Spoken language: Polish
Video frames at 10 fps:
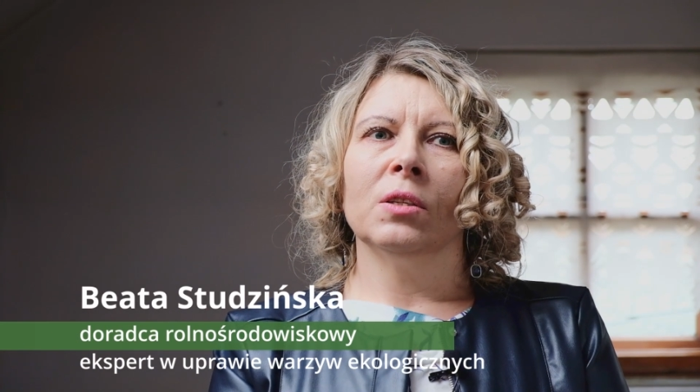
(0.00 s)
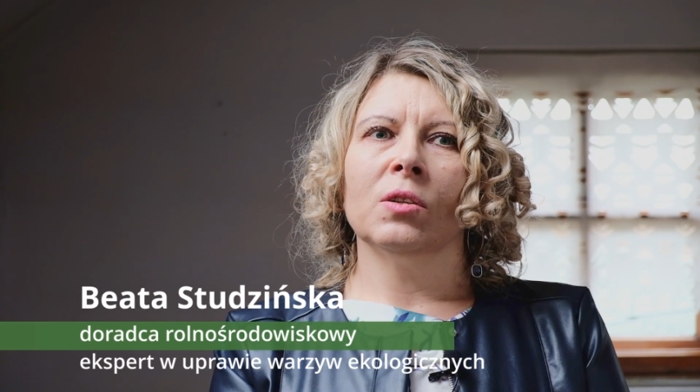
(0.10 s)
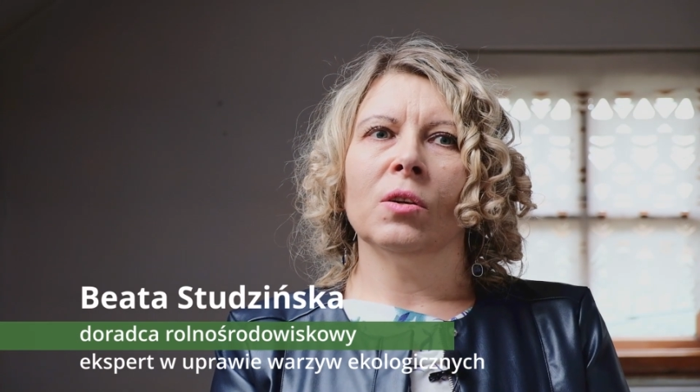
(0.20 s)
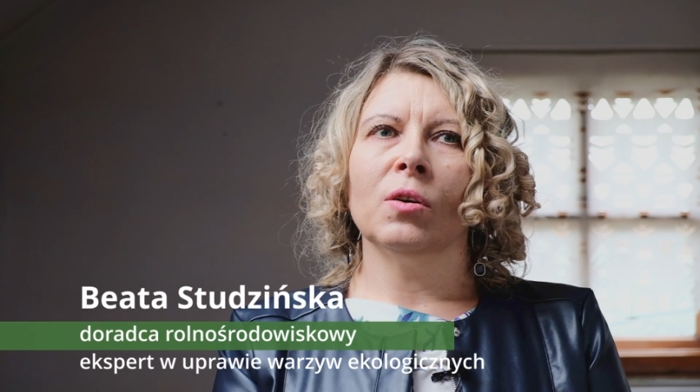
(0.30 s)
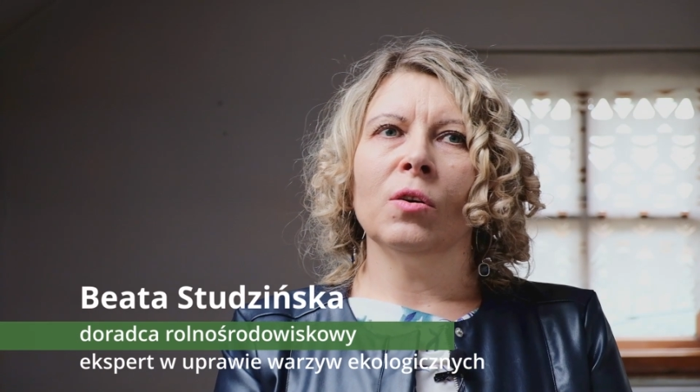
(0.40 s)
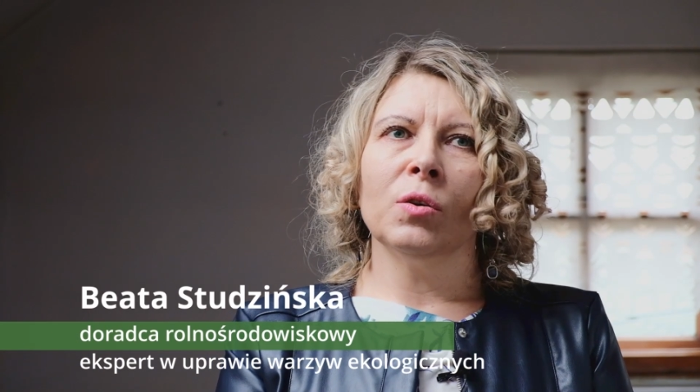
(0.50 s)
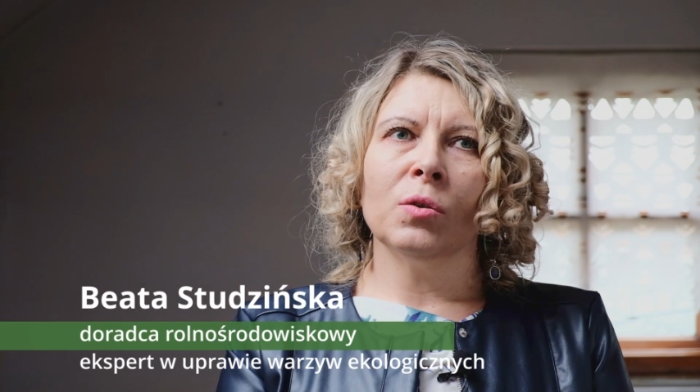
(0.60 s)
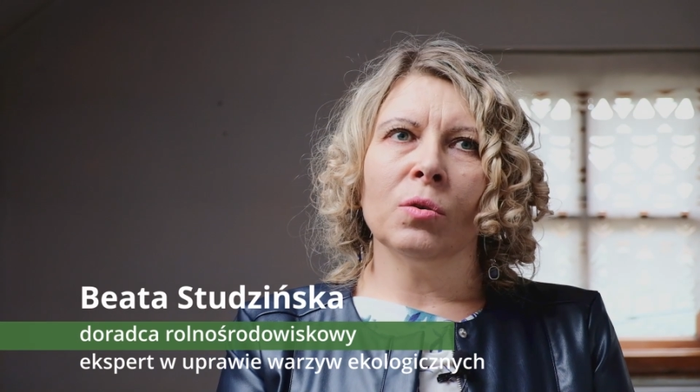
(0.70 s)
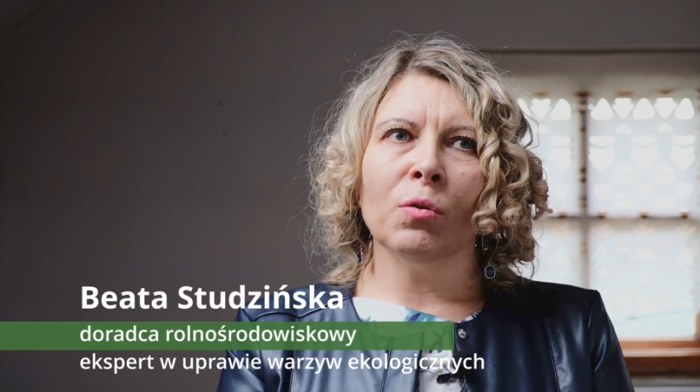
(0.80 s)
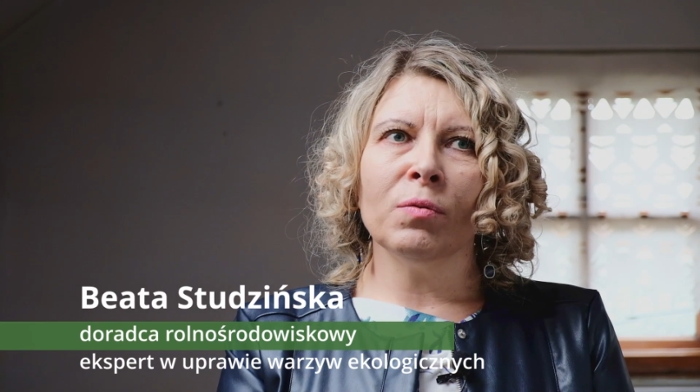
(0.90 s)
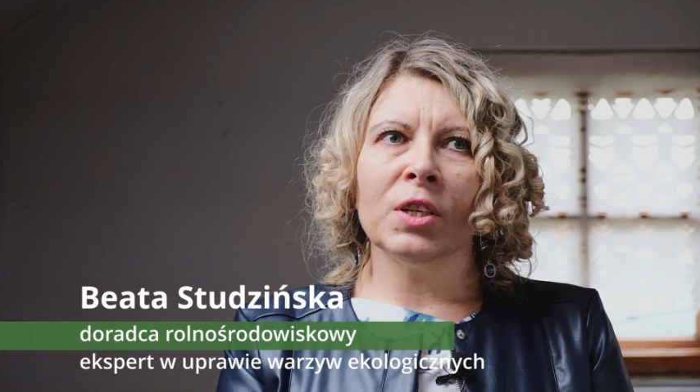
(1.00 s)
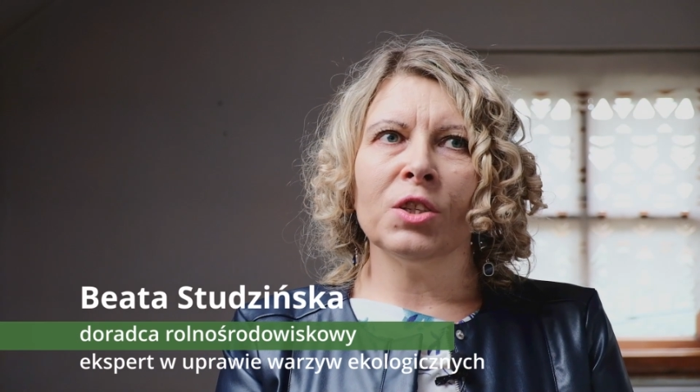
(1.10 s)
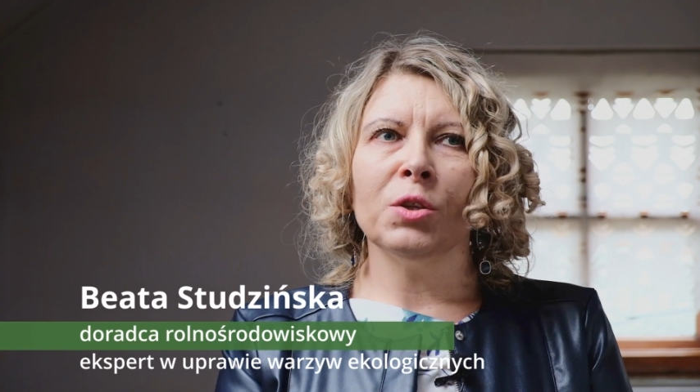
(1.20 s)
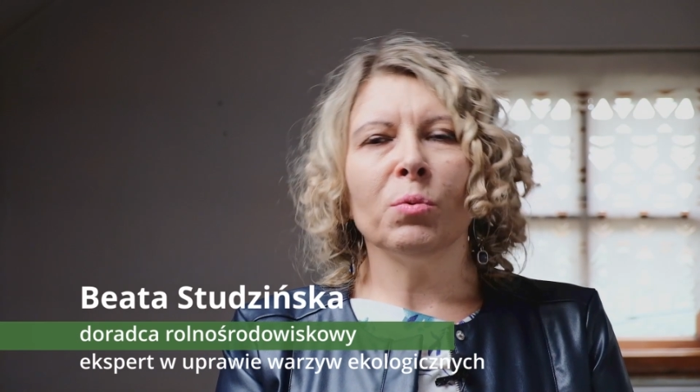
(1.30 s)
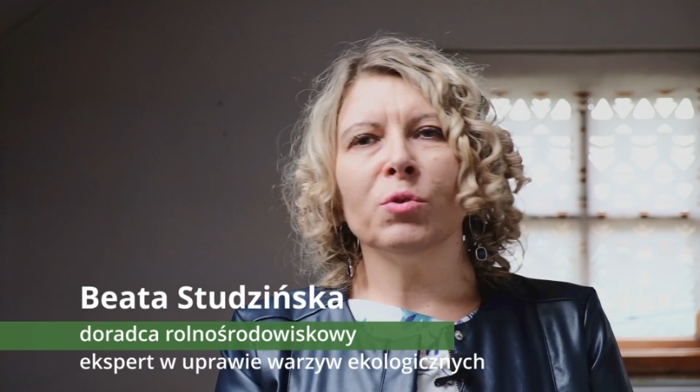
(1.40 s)
to równa
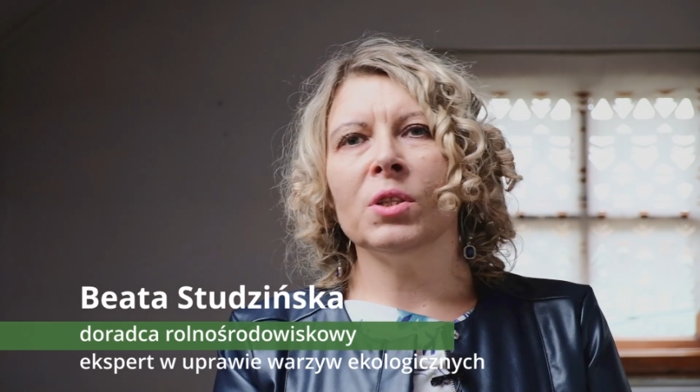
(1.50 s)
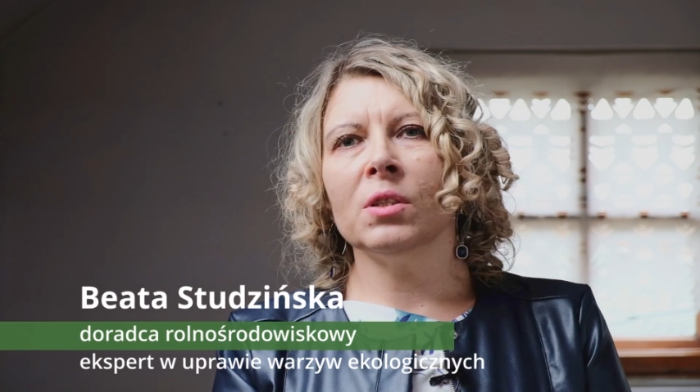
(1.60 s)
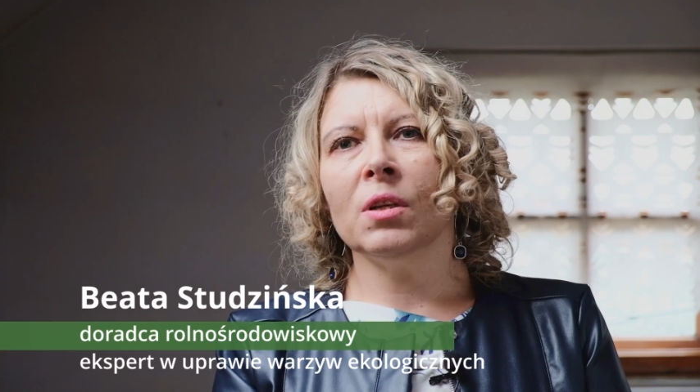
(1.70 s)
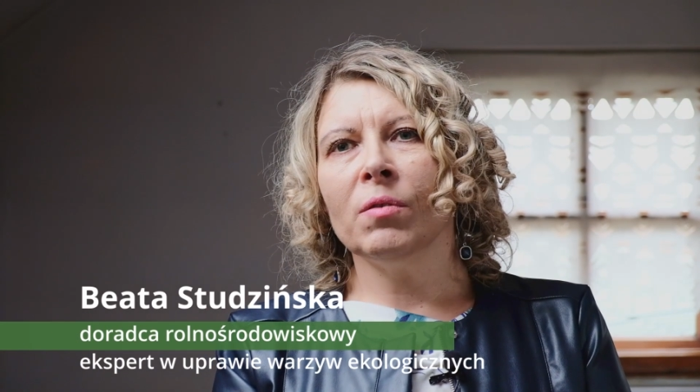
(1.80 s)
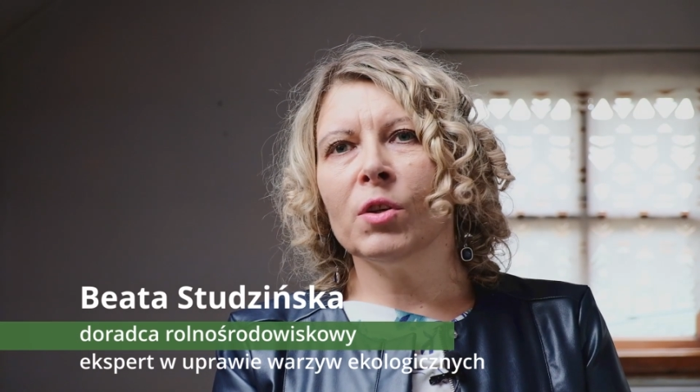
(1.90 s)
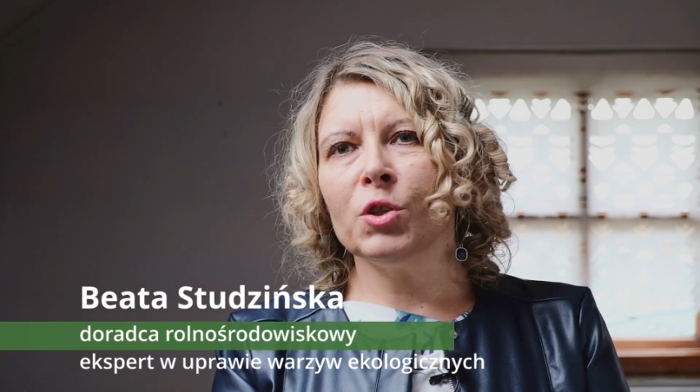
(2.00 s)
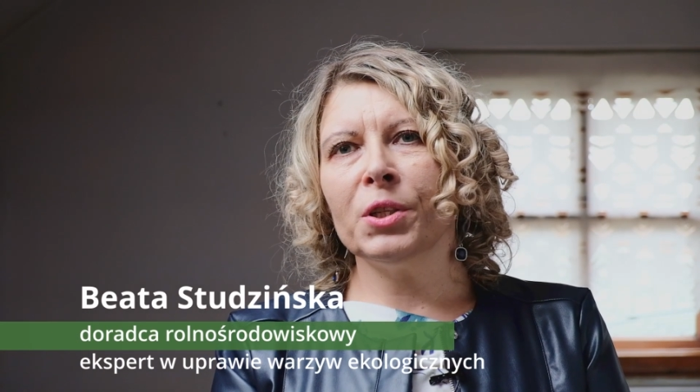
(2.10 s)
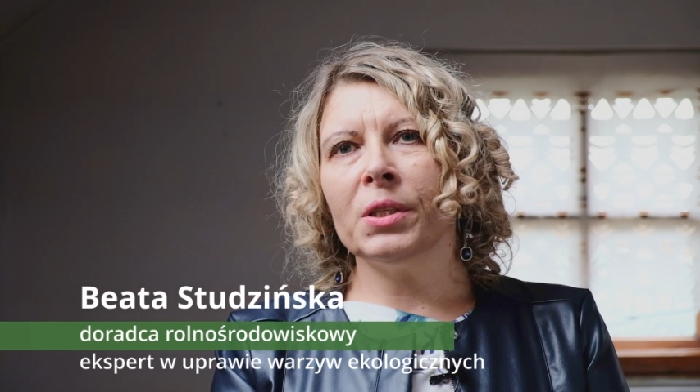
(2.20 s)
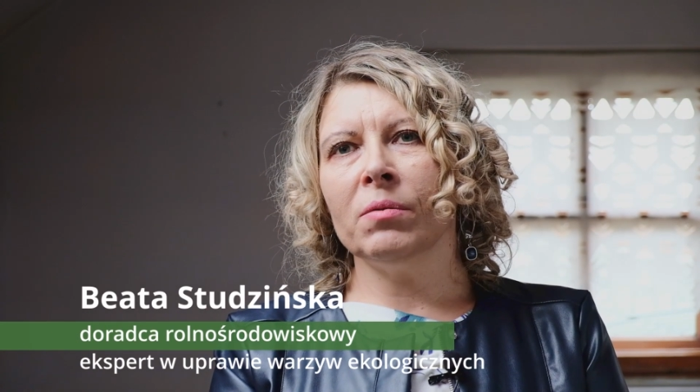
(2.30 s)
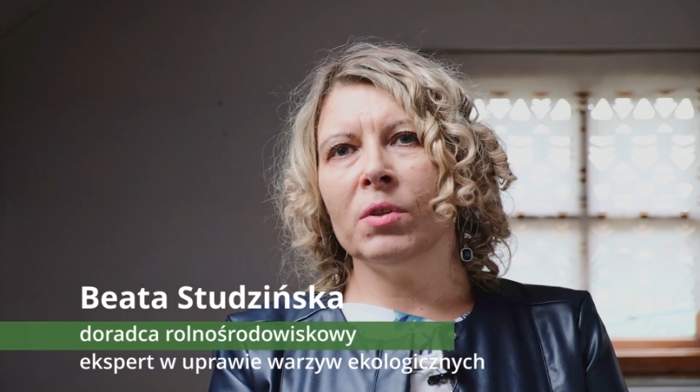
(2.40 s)
się później zdrowe rośliny,